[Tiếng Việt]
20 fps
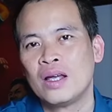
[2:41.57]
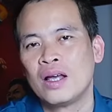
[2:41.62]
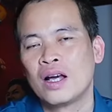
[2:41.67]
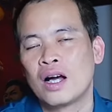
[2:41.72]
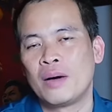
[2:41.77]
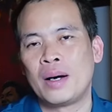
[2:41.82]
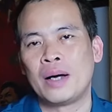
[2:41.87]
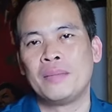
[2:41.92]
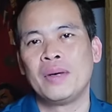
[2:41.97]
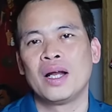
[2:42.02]

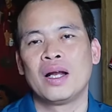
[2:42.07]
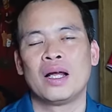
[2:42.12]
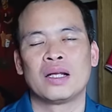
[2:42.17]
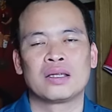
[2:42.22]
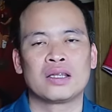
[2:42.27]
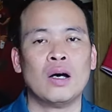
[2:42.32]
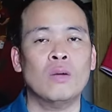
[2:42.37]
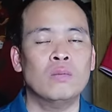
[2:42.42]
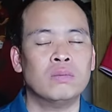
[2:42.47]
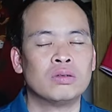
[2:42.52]
Các bạn biết là
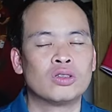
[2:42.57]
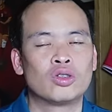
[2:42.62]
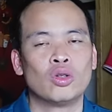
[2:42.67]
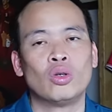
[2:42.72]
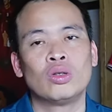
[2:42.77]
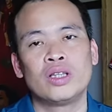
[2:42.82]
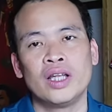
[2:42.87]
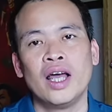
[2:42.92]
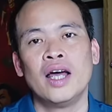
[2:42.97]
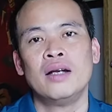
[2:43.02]
tổng
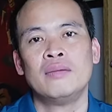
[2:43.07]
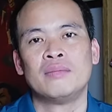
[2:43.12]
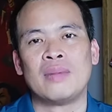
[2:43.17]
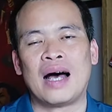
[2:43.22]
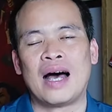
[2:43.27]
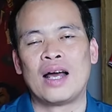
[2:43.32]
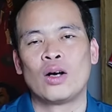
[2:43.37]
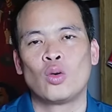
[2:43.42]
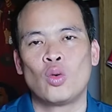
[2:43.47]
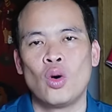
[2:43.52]
số tiền mà
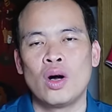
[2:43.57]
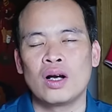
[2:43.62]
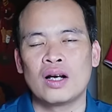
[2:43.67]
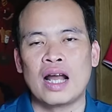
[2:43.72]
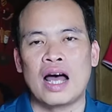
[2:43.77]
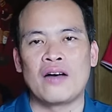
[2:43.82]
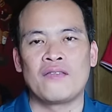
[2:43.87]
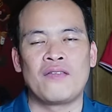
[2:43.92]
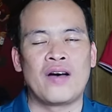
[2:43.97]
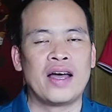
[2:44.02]
Hàn Quốc
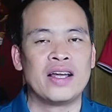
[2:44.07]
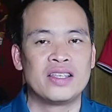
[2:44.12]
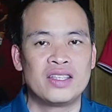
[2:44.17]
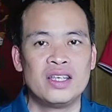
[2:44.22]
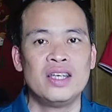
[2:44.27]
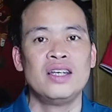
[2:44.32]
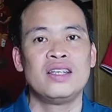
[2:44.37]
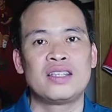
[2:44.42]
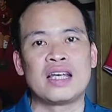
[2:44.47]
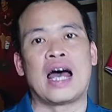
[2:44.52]
đã phải
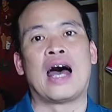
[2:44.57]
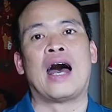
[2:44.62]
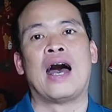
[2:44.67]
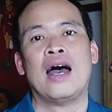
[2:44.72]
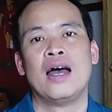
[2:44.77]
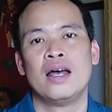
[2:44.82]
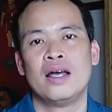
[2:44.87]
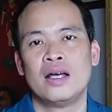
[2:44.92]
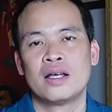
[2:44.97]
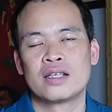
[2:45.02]
chi trả
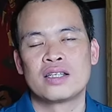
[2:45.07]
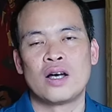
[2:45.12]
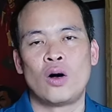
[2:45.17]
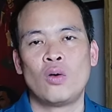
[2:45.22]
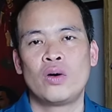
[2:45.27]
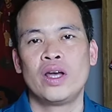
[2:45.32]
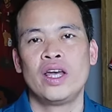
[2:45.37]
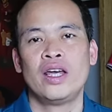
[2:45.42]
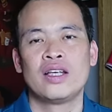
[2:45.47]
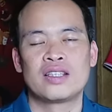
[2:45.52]
sau
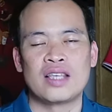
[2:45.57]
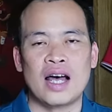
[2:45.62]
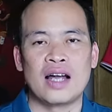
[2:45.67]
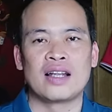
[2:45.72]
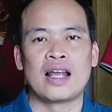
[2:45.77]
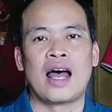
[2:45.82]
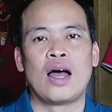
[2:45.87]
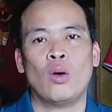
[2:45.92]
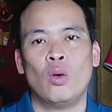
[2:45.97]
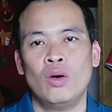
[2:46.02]
khi sa
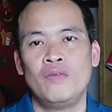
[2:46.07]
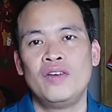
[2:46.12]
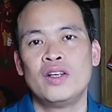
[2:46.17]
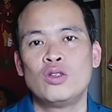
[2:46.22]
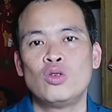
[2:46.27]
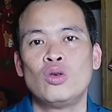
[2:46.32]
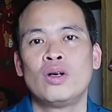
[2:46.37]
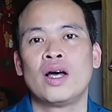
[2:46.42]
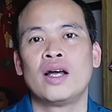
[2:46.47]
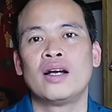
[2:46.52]
thải huấn luyện viên
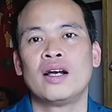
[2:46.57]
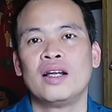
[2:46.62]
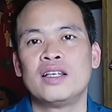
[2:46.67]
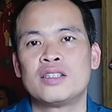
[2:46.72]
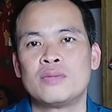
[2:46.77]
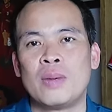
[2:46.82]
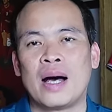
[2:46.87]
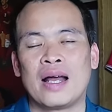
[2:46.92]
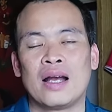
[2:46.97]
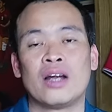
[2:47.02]
Jurgen
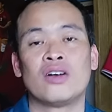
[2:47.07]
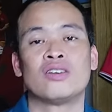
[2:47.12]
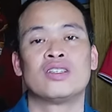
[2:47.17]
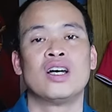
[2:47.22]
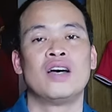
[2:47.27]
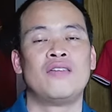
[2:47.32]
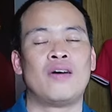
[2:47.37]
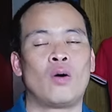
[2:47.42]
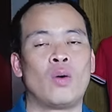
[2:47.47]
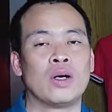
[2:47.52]
Klinsmann là nó
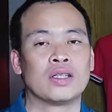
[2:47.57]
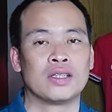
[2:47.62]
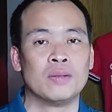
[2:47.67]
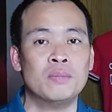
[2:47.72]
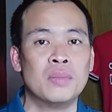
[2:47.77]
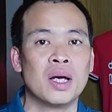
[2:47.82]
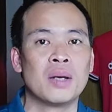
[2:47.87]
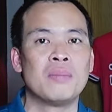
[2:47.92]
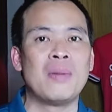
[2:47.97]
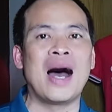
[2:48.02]
rơi vào khoảng tầm
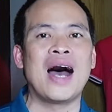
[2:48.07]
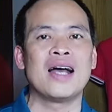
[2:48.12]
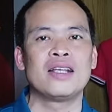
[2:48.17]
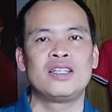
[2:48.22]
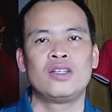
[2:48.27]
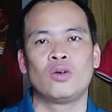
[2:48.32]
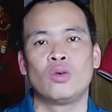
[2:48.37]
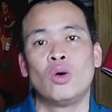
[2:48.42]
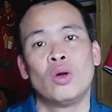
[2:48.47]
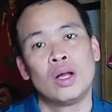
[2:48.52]
13
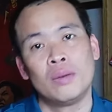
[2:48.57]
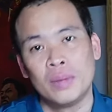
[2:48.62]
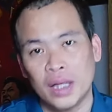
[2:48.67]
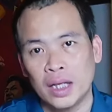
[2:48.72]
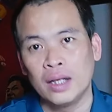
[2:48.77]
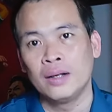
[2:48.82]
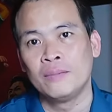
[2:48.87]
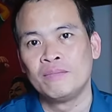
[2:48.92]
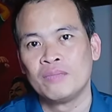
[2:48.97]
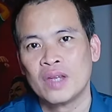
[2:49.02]
triệu đô la
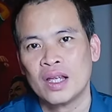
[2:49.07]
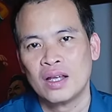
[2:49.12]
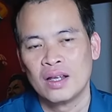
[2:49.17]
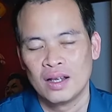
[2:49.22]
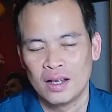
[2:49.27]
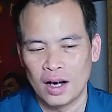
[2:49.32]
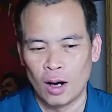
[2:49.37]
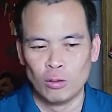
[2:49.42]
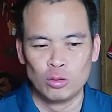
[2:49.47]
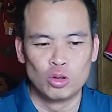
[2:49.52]
Mỹ
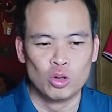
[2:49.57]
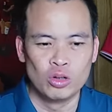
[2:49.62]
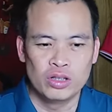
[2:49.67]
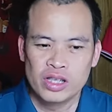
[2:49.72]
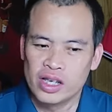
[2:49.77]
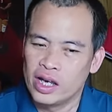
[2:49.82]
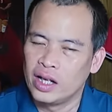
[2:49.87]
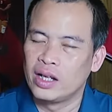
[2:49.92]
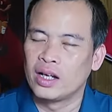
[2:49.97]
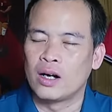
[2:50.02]
ông Chu
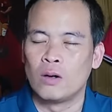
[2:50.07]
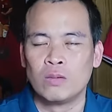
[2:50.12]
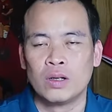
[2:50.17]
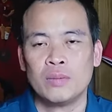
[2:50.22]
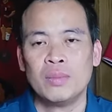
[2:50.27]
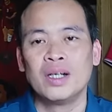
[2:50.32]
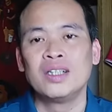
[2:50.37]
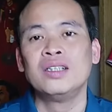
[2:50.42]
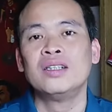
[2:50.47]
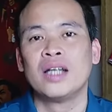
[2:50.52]
Xie thì không đến
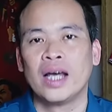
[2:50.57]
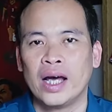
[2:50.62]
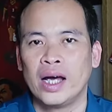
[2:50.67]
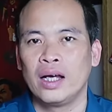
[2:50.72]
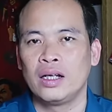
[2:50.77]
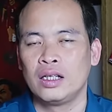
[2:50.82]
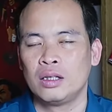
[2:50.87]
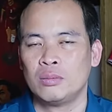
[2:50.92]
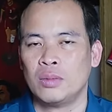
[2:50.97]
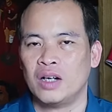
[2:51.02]
mức như thế
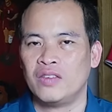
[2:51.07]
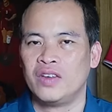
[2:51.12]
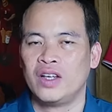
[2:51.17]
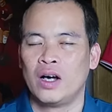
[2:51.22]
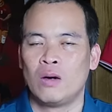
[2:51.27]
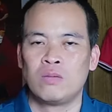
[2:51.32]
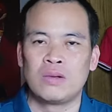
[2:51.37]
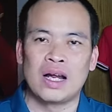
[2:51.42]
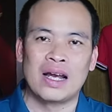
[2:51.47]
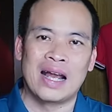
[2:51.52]
nhưng bởi vì
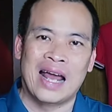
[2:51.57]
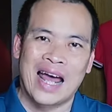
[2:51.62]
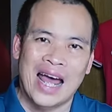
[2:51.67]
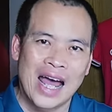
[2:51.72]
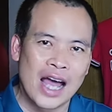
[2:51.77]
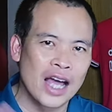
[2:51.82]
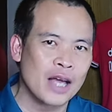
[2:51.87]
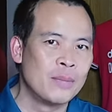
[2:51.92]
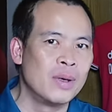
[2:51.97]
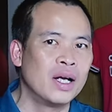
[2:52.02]
ông đã
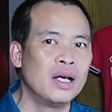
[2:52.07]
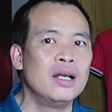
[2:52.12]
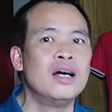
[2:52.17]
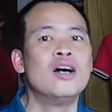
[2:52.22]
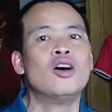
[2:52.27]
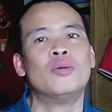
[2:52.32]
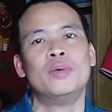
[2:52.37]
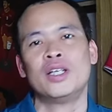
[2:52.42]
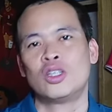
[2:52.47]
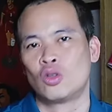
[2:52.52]
đè cái mức
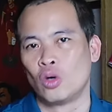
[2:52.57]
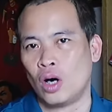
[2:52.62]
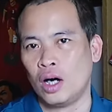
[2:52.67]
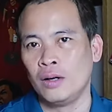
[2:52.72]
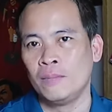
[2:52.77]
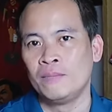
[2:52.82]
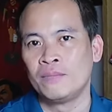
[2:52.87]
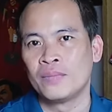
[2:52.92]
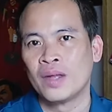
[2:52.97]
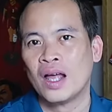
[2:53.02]
lương của mình
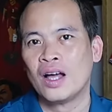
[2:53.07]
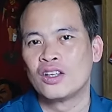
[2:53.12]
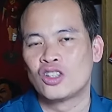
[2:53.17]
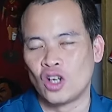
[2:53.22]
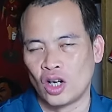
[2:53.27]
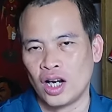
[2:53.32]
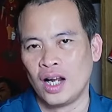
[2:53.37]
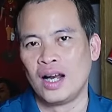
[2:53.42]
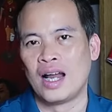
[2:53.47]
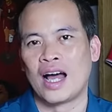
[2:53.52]
xuống
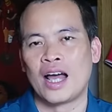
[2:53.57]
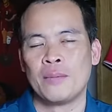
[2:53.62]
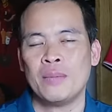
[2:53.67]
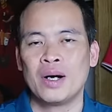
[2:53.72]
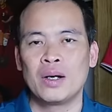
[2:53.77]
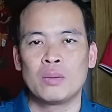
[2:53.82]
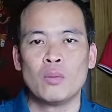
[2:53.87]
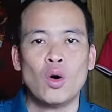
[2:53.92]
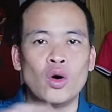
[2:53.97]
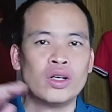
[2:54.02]
cho nên là cái
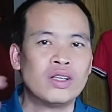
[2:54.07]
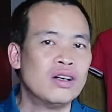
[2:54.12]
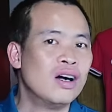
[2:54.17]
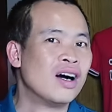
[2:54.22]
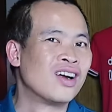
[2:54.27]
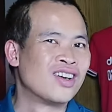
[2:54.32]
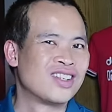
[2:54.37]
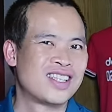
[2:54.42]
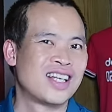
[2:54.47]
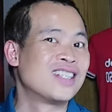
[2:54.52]
mức bồi
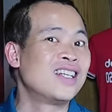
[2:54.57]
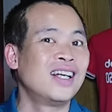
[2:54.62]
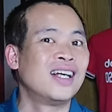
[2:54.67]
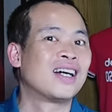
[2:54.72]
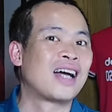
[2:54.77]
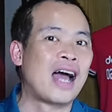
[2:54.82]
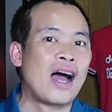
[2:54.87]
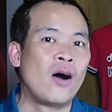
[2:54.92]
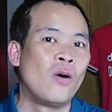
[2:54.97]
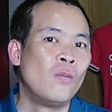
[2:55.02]
thường nó sẽ rất là
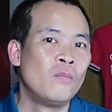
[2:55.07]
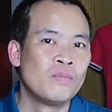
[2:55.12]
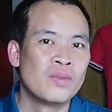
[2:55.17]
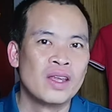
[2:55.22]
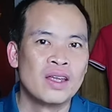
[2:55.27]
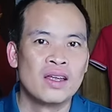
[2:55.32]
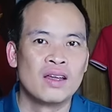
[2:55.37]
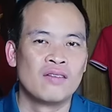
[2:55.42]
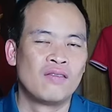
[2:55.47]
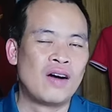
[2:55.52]
cao
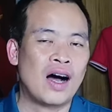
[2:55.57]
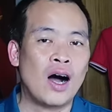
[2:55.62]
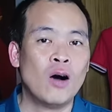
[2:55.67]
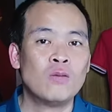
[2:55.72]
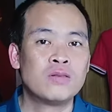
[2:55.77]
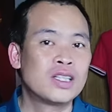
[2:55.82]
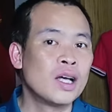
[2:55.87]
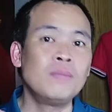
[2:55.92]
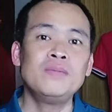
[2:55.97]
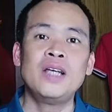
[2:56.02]
và
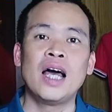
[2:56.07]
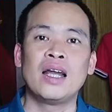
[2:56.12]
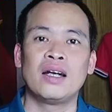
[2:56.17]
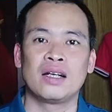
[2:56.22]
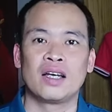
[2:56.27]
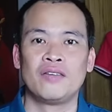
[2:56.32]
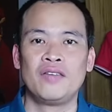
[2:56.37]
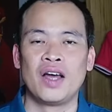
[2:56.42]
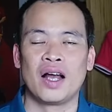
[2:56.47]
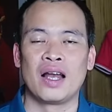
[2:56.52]
ông chấp nhận
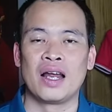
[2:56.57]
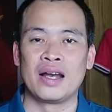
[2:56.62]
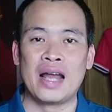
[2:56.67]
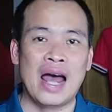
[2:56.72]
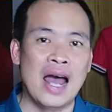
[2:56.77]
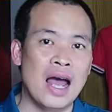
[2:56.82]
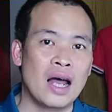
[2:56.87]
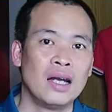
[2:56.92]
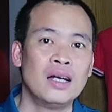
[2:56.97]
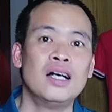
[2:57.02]
cái việc là
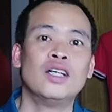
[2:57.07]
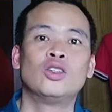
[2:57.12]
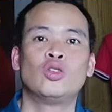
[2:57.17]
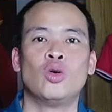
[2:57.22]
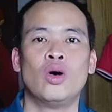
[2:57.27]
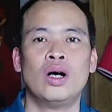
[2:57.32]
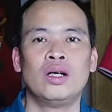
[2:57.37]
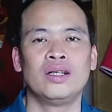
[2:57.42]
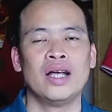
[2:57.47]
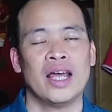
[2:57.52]
đè lương
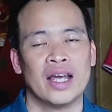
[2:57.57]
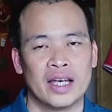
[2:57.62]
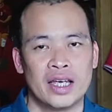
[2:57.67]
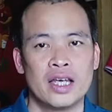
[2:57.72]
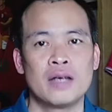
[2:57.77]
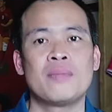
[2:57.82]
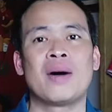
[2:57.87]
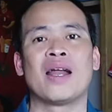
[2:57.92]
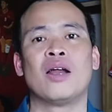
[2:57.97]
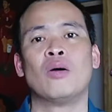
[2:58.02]
xuống để
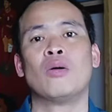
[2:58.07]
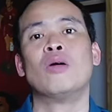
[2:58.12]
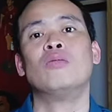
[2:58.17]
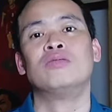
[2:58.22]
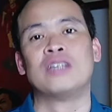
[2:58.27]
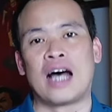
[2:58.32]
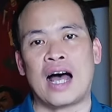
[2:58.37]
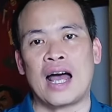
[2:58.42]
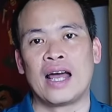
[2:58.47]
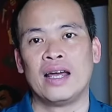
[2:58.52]
ký bản hợp đồng
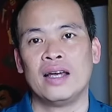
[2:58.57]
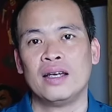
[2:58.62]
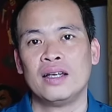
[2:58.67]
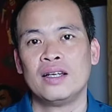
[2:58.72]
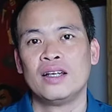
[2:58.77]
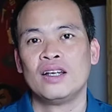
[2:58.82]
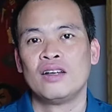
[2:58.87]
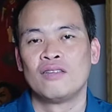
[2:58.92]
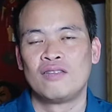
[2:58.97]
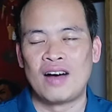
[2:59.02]
dài
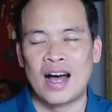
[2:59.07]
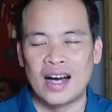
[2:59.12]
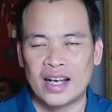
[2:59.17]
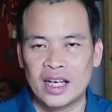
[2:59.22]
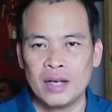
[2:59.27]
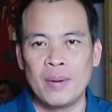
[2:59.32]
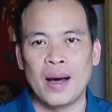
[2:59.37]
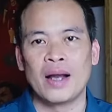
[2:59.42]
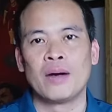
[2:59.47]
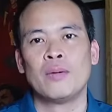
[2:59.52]
và
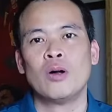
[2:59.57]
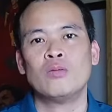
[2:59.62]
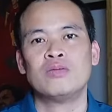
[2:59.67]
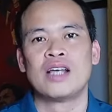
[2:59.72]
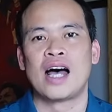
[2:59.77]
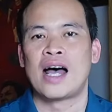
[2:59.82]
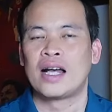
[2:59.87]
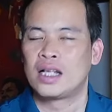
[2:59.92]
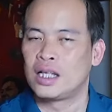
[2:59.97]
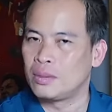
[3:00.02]
ký bản hợp đồng
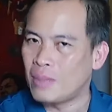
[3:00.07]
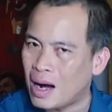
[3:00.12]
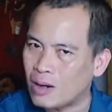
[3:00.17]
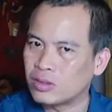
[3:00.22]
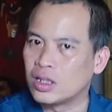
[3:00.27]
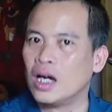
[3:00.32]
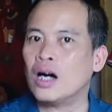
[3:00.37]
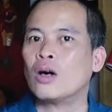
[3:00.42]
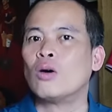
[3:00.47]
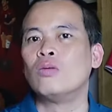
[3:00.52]
dài thì bao
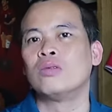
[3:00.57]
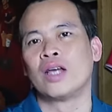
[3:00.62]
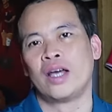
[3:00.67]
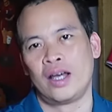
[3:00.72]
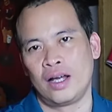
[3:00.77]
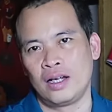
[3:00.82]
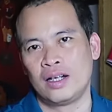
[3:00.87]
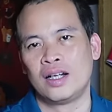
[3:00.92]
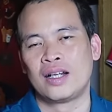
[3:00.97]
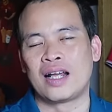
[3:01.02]
giờ cũng
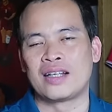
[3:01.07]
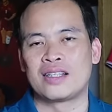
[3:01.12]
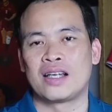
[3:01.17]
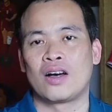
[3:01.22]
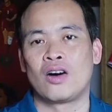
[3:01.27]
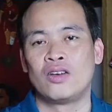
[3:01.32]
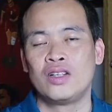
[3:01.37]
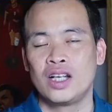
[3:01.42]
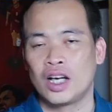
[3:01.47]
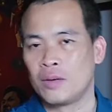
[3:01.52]
thế người ta sẽ
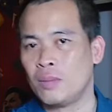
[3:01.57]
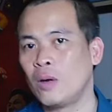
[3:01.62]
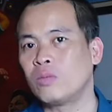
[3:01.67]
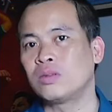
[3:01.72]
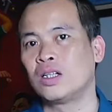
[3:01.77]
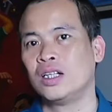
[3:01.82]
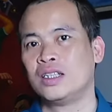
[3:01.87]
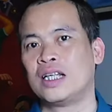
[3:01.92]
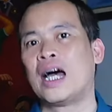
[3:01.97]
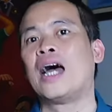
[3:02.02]
có những cái mốc
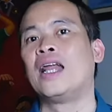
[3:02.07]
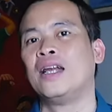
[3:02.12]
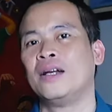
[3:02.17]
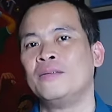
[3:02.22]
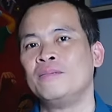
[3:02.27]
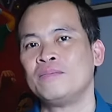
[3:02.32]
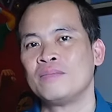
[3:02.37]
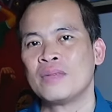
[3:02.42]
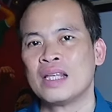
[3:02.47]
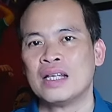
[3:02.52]
thời gian
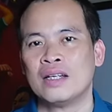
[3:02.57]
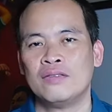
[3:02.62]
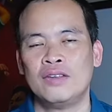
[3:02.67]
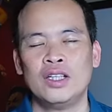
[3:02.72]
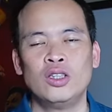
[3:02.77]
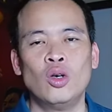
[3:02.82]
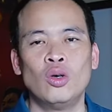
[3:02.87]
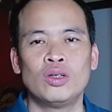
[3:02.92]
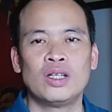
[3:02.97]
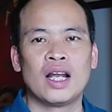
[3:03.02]
ví
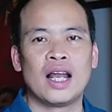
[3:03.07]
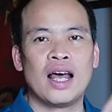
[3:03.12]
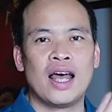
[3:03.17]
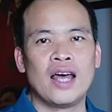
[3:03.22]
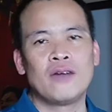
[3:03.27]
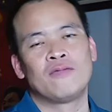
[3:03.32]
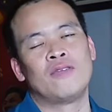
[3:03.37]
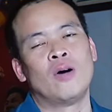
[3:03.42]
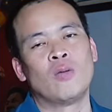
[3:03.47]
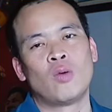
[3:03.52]
dụ như là
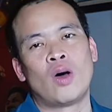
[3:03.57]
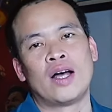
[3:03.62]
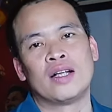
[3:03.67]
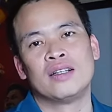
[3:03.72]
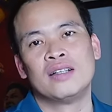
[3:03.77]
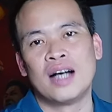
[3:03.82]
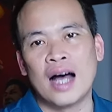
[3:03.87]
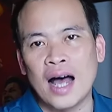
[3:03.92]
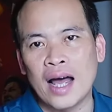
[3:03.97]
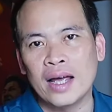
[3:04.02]
hết vòng loại
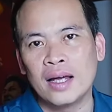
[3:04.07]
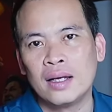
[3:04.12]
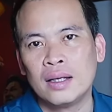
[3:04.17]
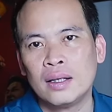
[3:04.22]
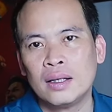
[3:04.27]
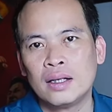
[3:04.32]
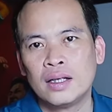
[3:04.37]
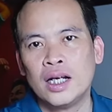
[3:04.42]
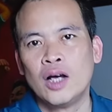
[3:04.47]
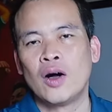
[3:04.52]
thứ hai
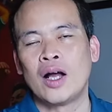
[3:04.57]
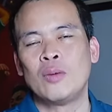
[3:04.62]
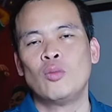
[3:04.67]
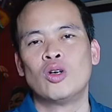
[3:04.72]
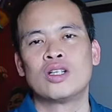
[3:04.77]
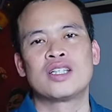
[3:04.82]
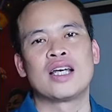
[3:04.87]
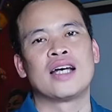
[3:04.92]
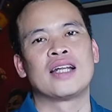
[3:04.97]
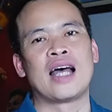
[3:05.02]
nếu anh
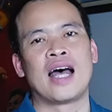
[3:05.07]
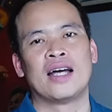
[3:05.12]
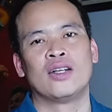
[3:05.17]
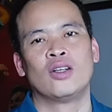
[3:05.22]
muốn sa thải